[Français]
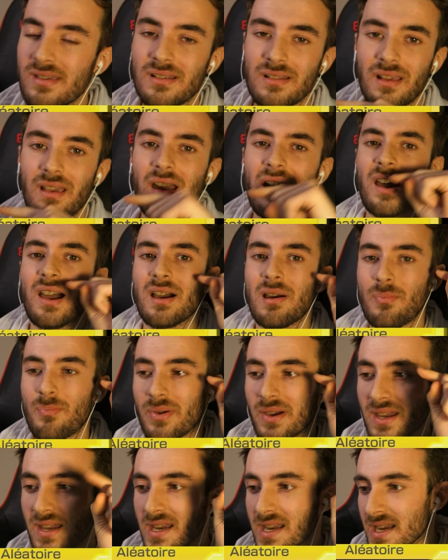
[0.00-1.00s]
éclair
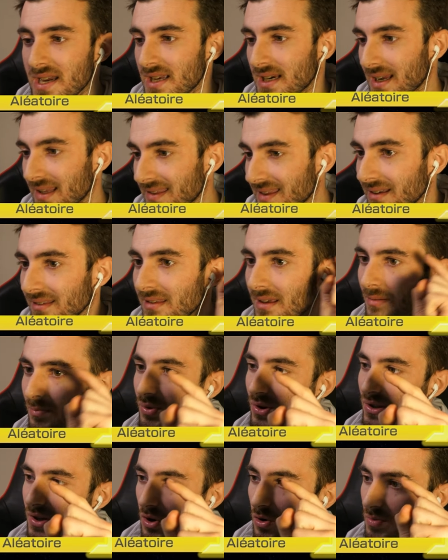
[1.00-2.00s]
après la dernière
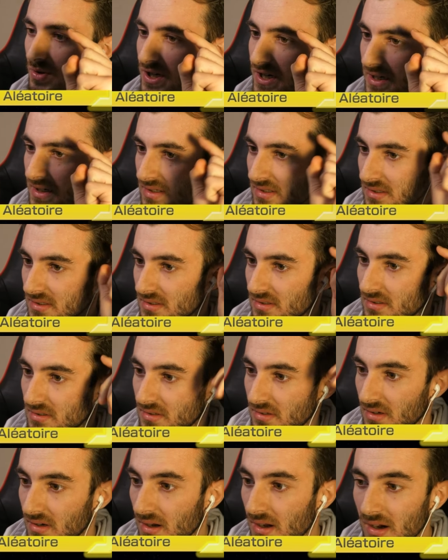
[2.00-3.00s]
boîte à objets,
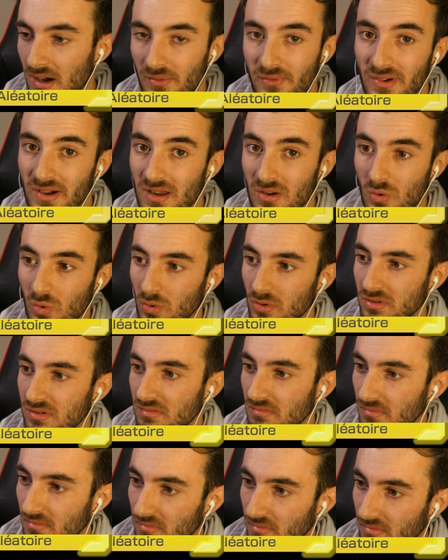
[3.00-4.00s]
à la fin de la
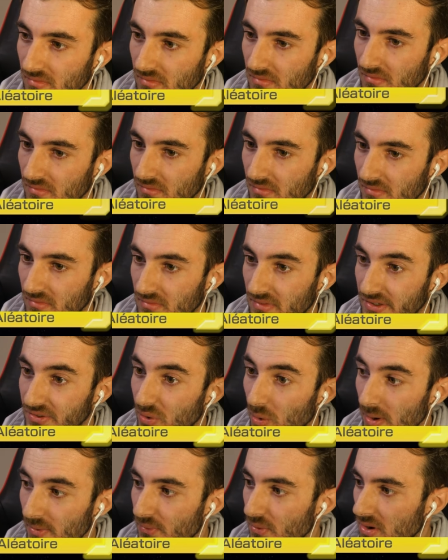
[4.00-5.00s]
course. Les
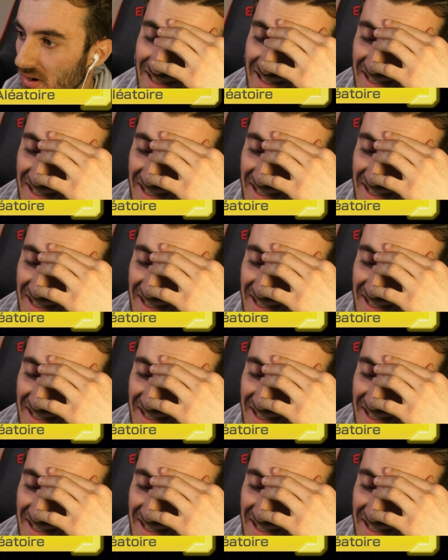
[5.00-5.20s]
trois fois.